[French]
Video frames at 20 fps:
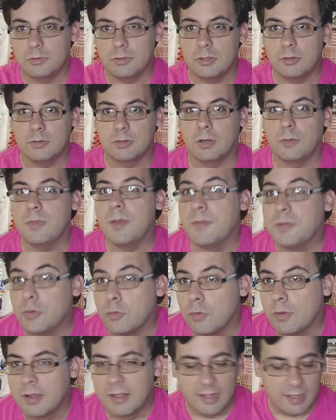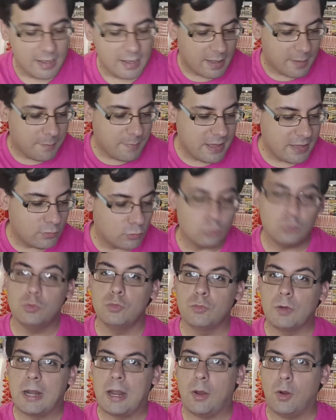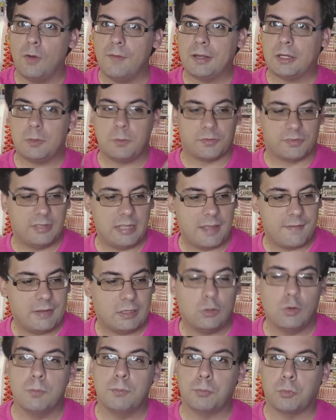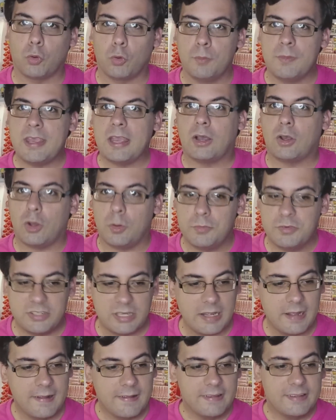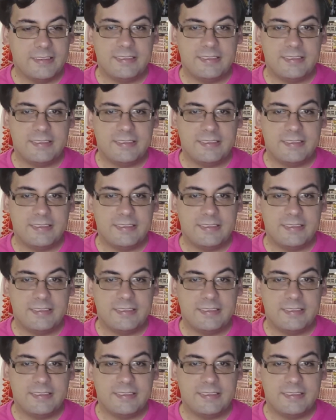c'est comme d'habitude. Mais du coup, voilà, on va commencer avec le premier objet.